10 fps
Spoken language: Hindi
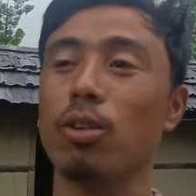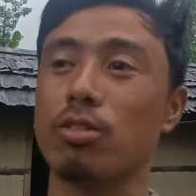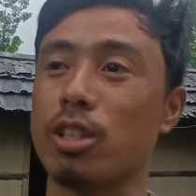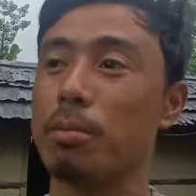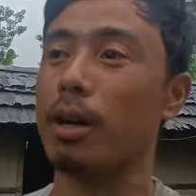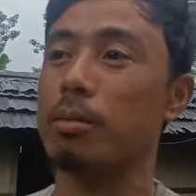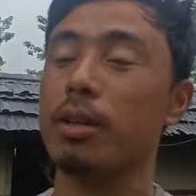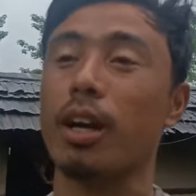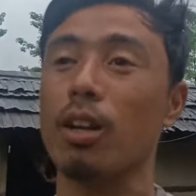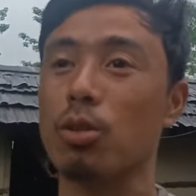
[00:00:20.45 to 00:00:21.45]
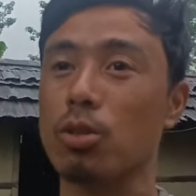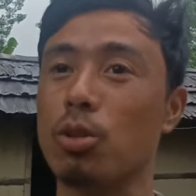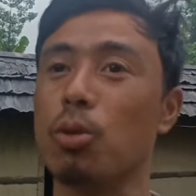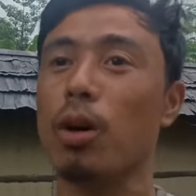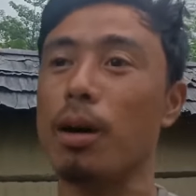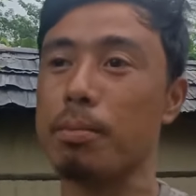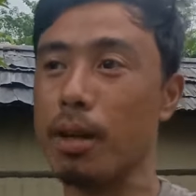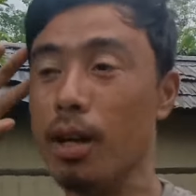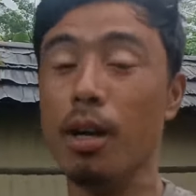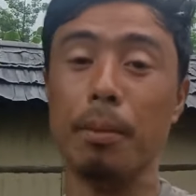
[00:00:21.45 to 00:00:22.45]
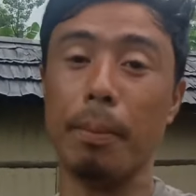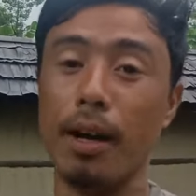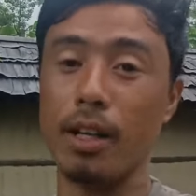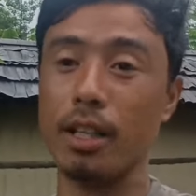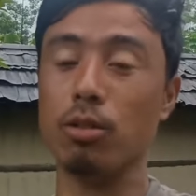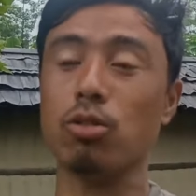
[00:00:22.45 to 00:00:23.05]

और उसके बाद में कल को तो हुआ आपका पार्टी